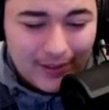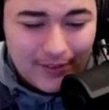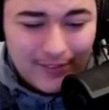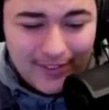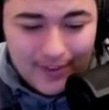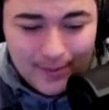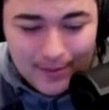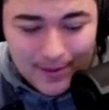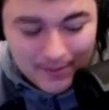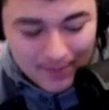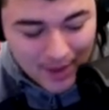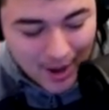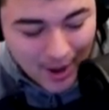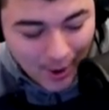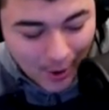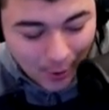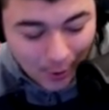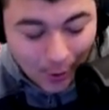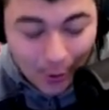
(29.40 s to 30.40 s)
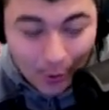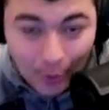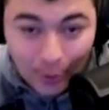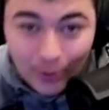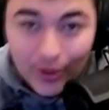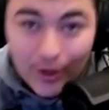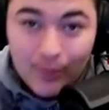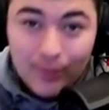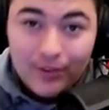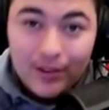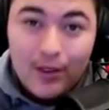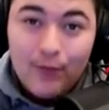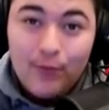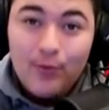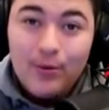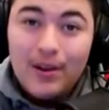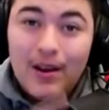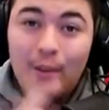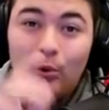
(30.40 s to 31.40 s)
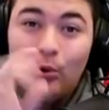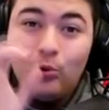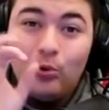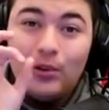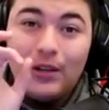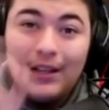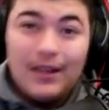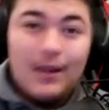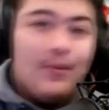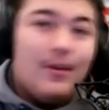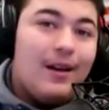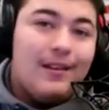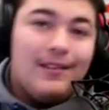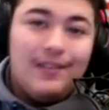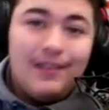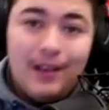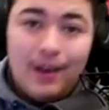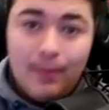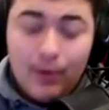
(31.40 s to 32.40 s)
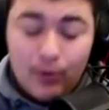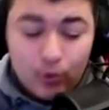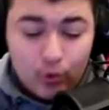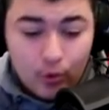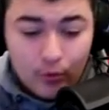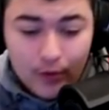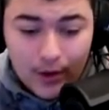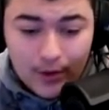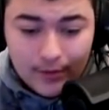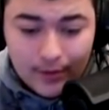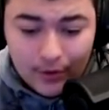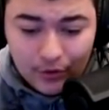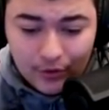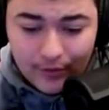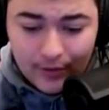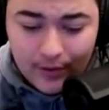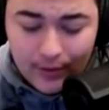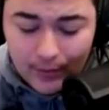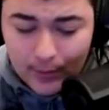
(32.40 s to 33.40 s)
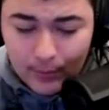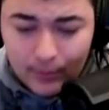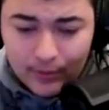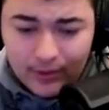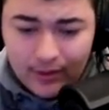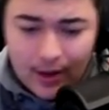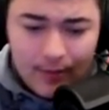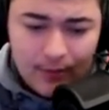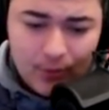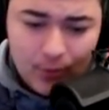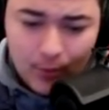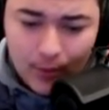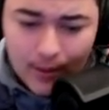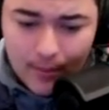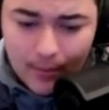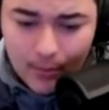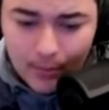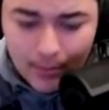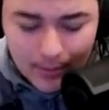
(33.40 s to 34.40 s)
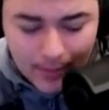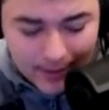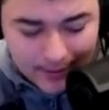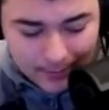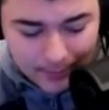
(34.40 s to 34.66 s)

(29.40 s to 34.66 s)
Minecraft, les amis. On, comme vous avez vu, il y a le retour de la caméra qui est là parce que voilà, j'avais un, un petit, problème bah, bah,